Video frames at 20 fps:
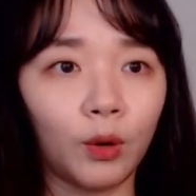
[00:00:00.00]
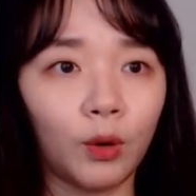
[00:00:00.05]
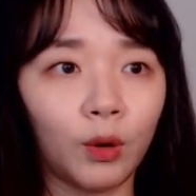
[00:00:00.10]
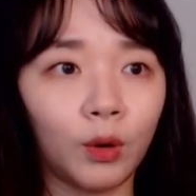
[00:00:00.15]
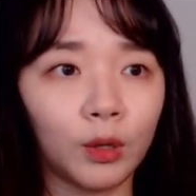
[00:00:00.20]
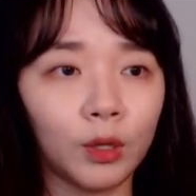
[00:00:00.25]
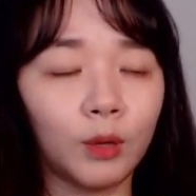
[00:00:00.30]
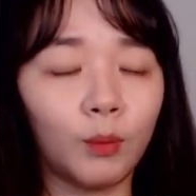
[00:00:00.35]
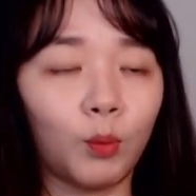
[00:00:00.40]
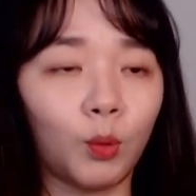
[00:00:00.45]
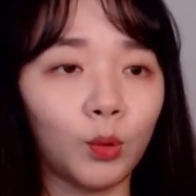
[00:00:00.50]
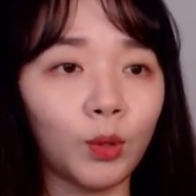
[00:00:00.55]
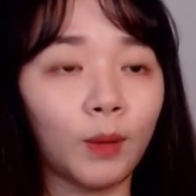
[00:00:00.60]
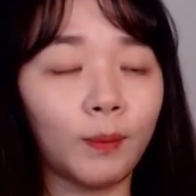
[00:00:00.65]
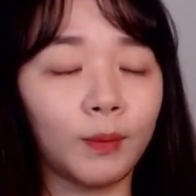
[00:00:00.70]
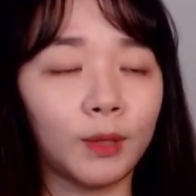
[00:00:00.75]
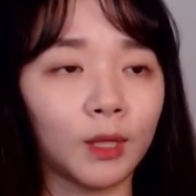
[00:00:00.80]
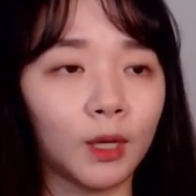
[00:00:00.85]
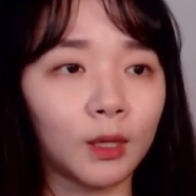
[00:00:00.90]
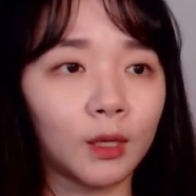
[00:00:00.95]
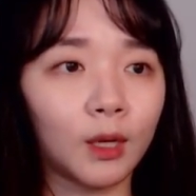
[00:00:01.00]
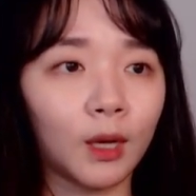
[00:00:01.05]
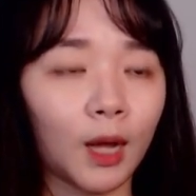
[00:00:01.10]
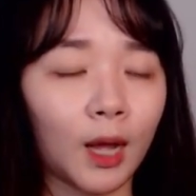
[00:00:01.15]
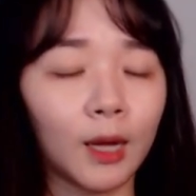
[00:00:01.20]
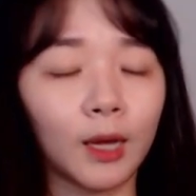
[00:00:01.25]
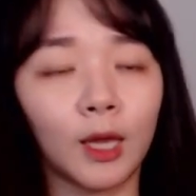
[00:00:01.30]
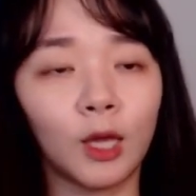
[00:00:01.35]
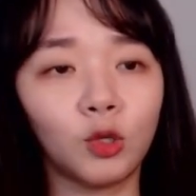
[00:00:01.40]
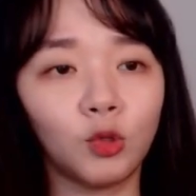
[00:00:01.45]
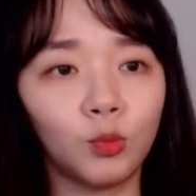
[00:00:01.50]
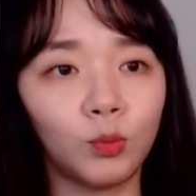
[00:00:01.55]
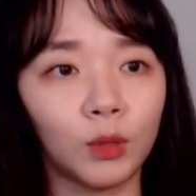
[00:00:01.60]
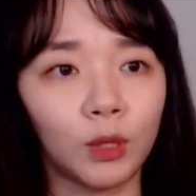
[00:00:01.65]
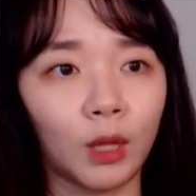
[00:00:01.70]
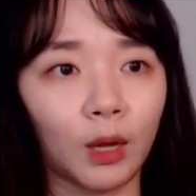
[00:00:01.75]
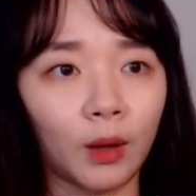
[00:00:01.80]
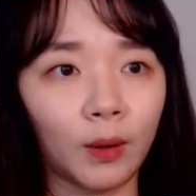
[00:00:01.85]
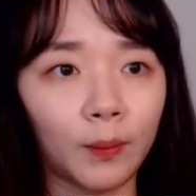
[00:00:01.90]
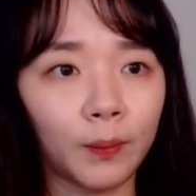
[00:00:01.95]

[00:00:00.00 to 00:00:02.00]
그냥 보냅니다. 그냥 가게 해줍니다.